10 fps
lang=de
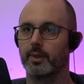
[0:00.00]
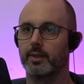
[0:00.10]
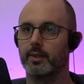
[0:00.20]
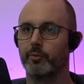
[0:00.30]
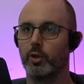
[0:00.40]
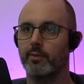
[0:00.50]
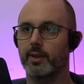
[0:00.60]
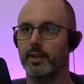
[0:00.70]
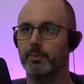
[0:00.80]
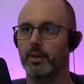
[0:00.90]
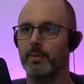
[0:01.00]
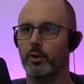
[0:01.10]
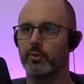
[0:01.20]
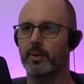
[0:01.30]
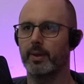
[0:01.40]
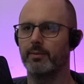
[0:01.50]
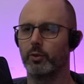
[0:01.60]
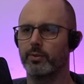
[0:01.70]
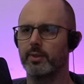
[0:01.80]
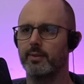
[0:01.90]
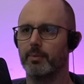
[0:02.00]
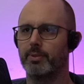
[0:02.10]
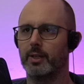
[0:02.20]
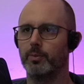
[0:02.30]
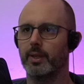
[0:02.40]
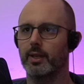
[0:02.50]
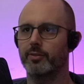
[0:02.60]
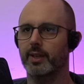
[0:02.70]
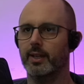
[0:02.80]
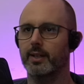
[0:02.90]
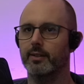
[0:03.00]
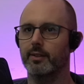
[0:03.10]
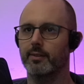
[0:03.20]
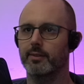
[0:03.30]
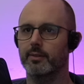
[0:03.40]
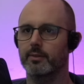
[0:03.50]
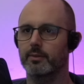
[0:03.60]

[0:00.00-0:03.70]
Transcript: Dann würde ich sagen, begeben wir uns da mal hin. Wo ist denn dieser Baum, der hier auf der Karte ist?